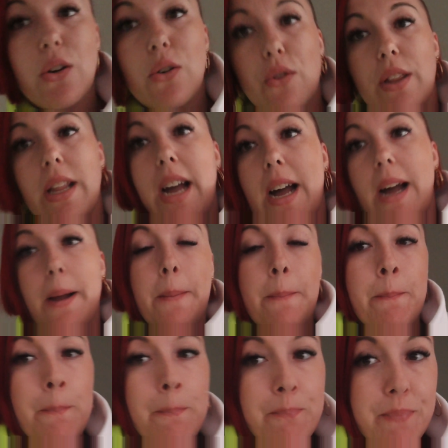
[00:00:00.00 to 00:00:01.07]
go na
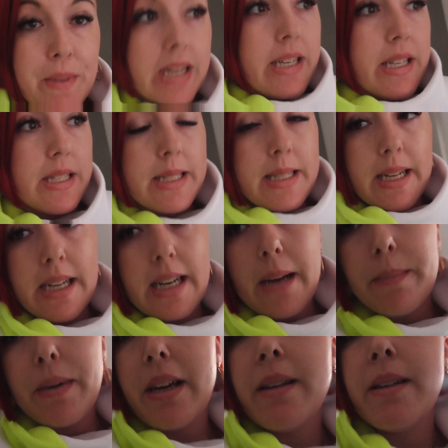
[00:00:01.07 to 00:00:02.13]

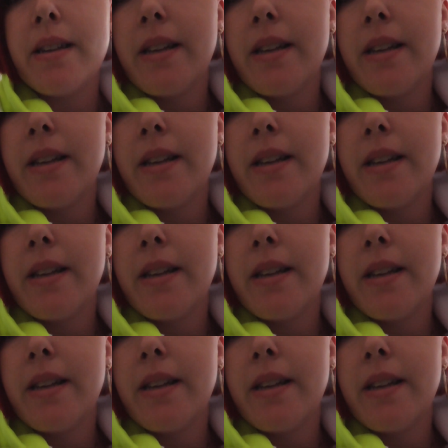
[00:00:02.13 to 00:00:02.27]
Instagramie.